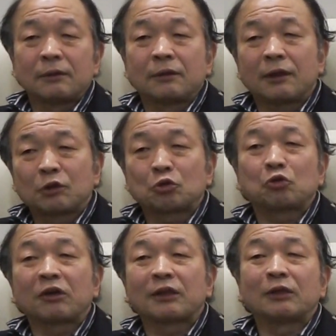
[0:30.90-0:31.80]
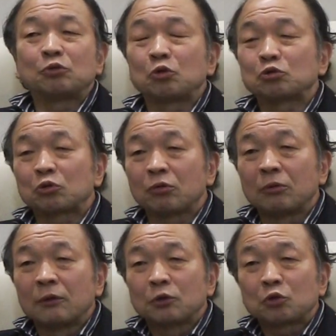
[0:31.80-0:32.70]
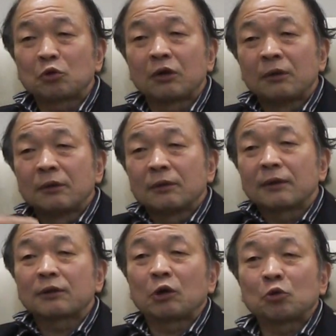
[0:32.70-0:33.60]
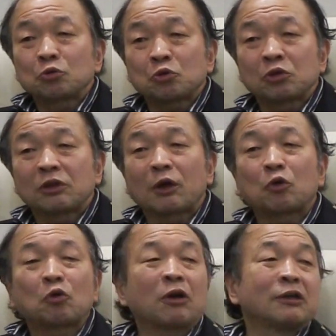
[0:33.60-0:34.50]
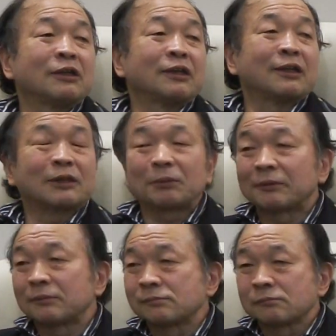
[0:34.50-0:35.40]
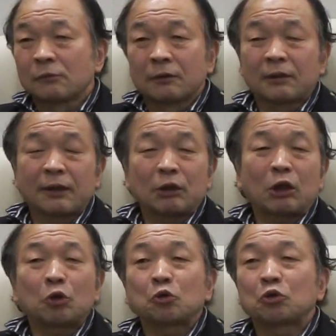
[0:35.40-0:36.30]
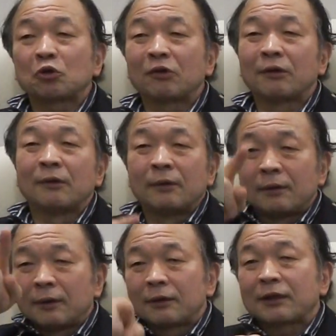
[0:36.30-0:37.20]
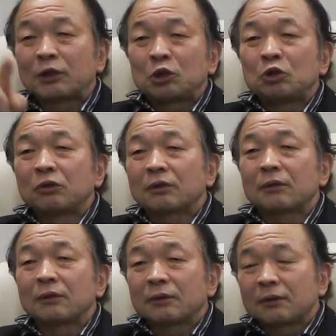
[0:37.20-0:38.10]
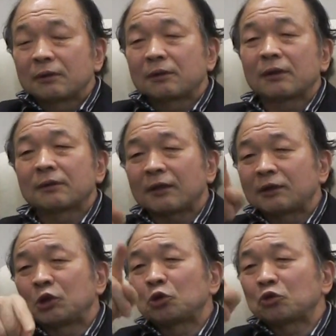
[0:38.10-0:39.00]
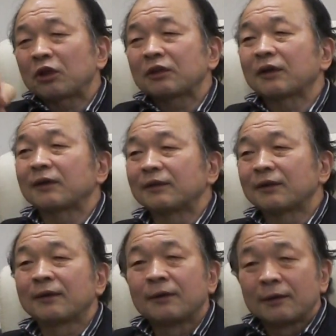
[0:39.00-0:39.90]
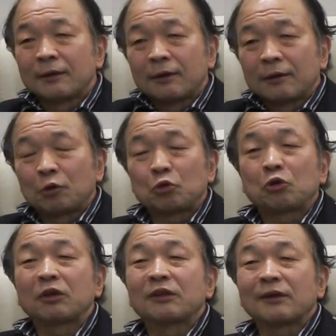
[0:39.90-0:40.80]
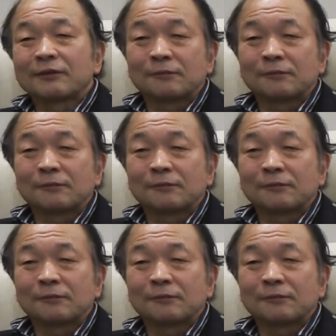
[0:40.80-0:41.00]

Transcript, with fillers: でそこだけで動くとそれはだんだん本当に他己管理になってくる他己ってのは他人他人の他って書いて己って